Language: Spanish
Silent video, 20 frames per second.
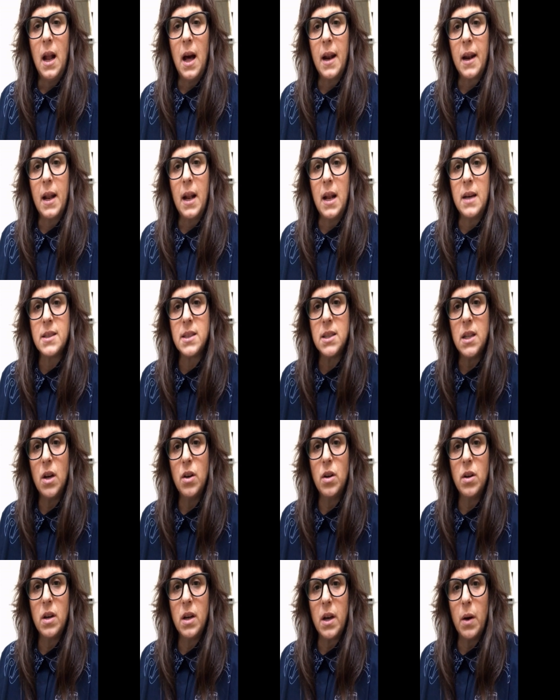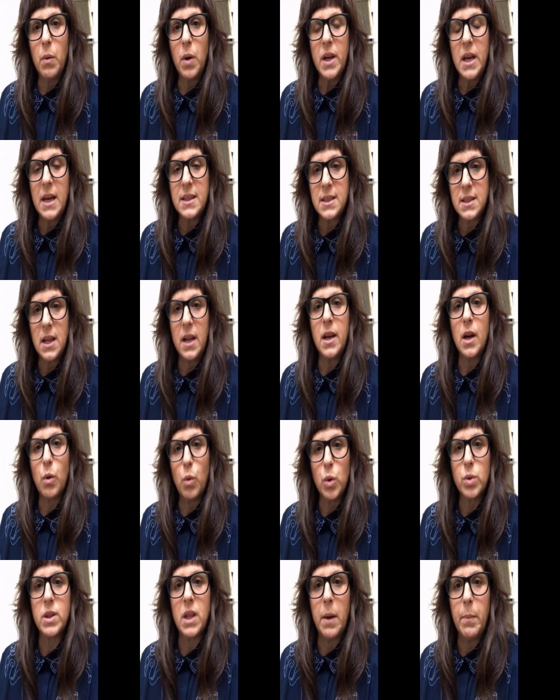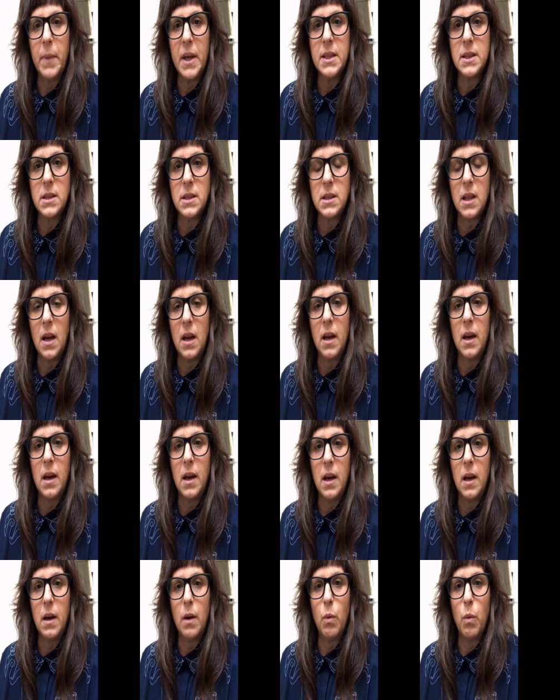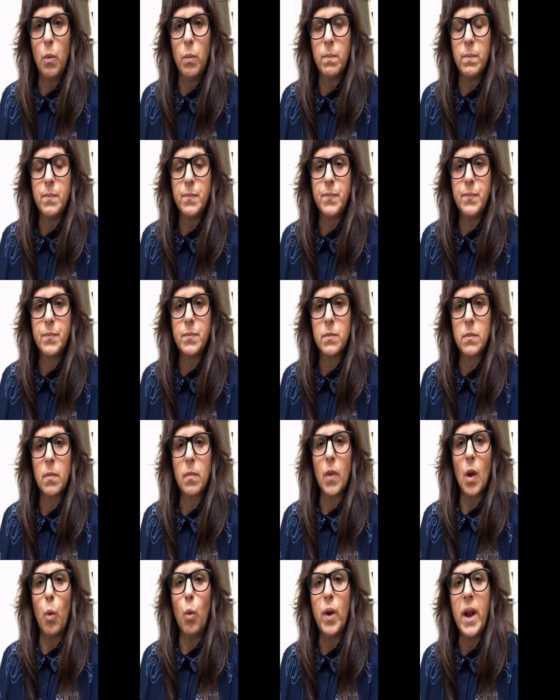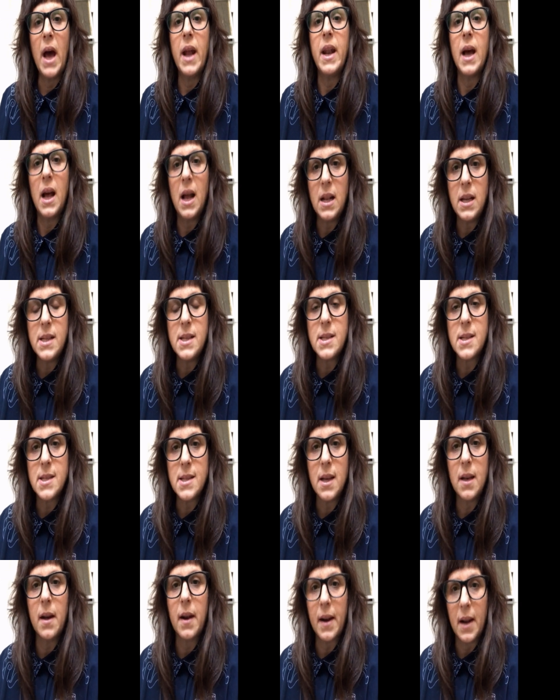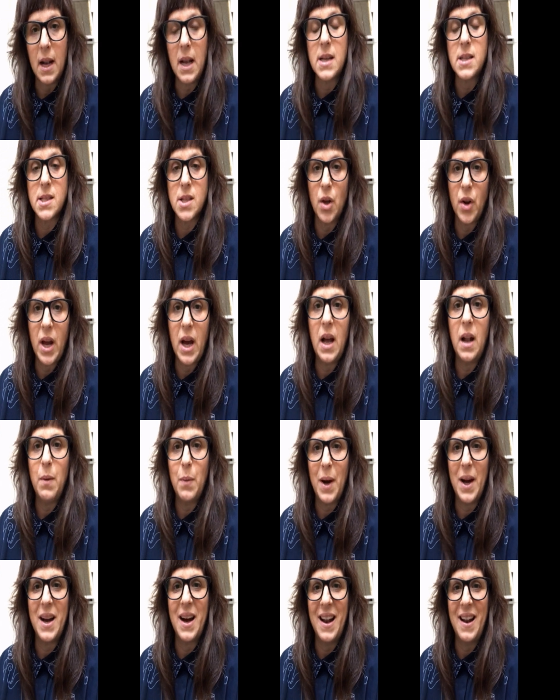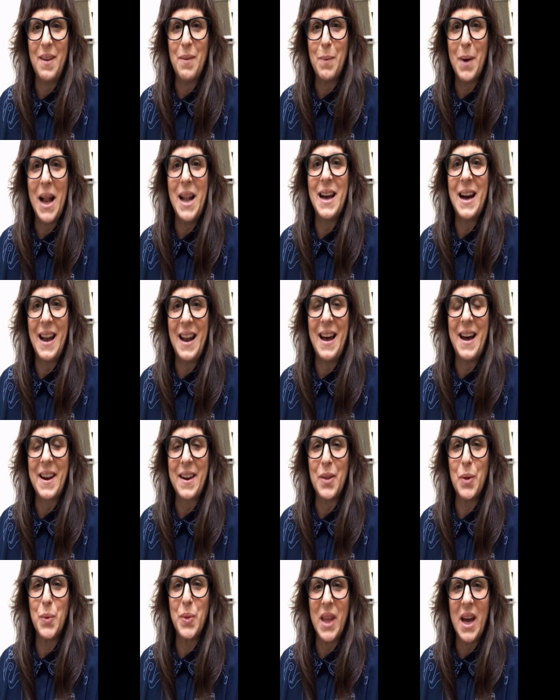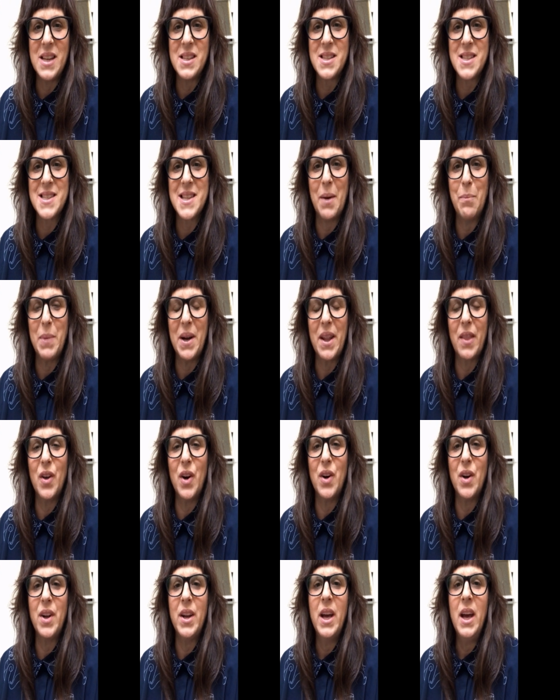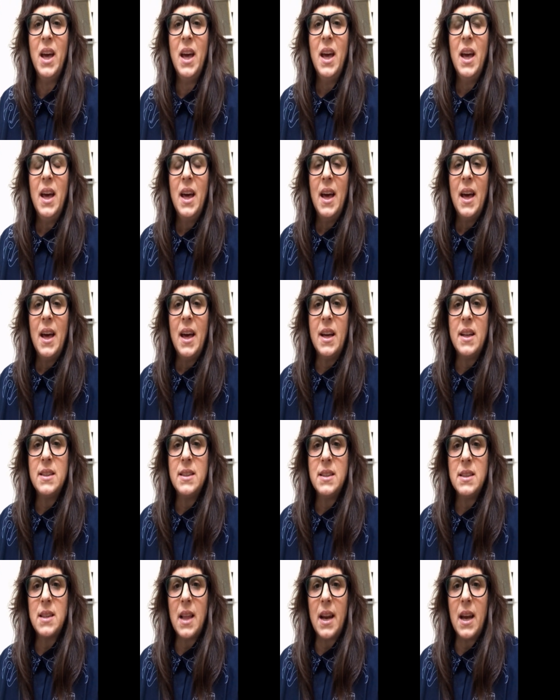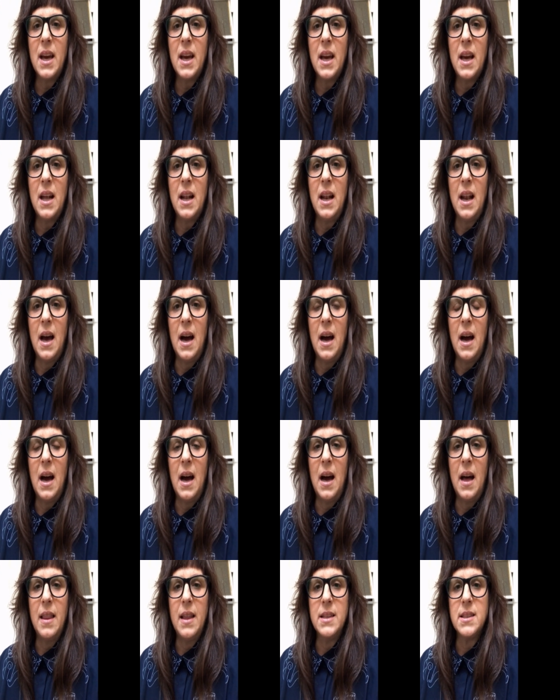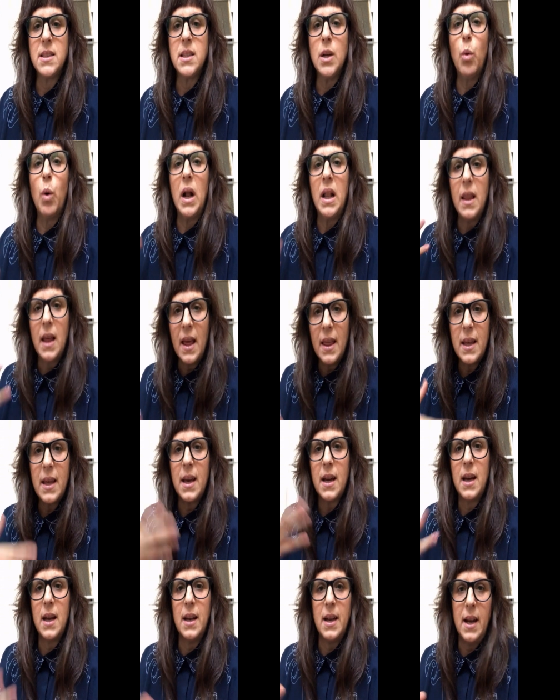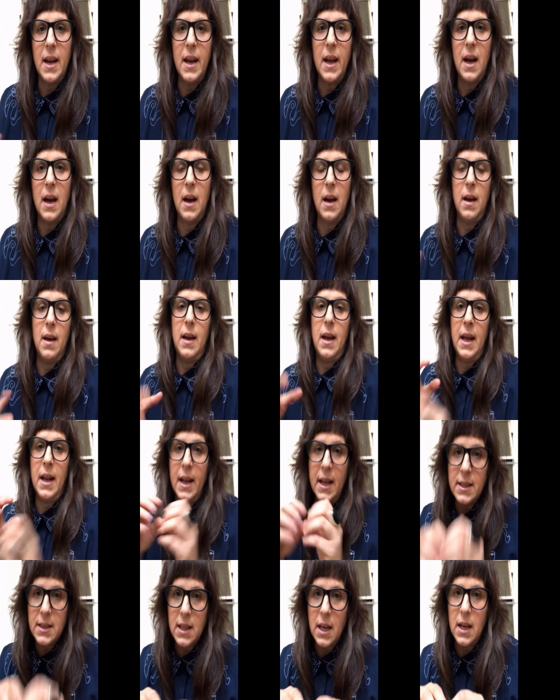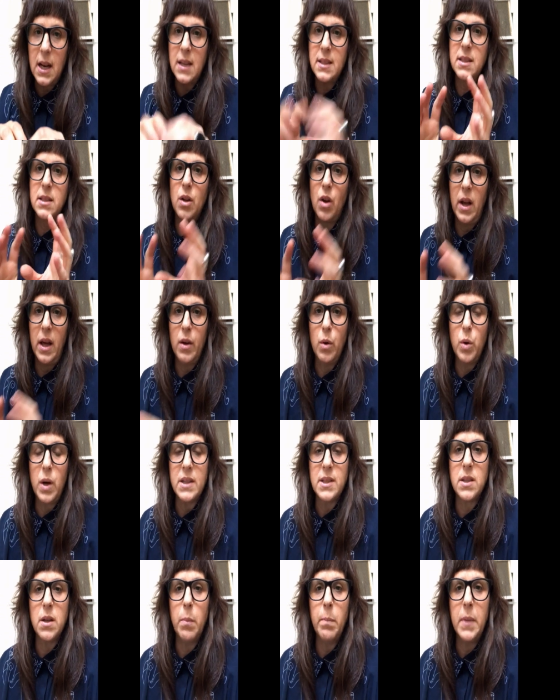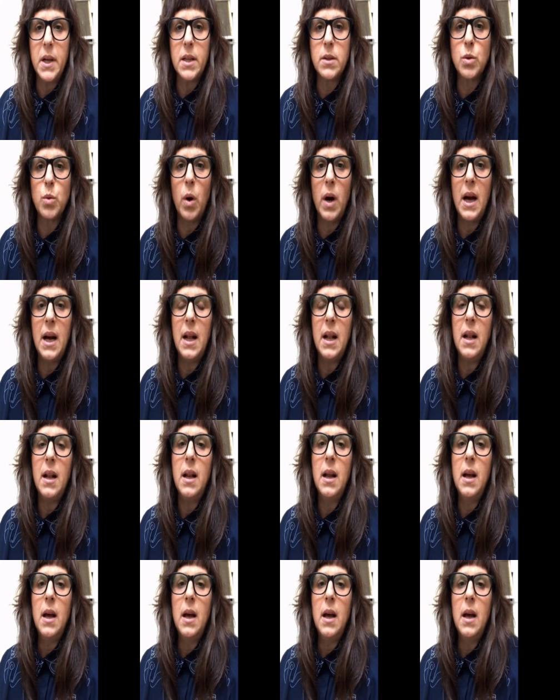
relación que voy a hacer es justamente un, análisis relacional, valga la redundancia, perdón, entre la desigualdad que genera, en este caso, la educación virtual,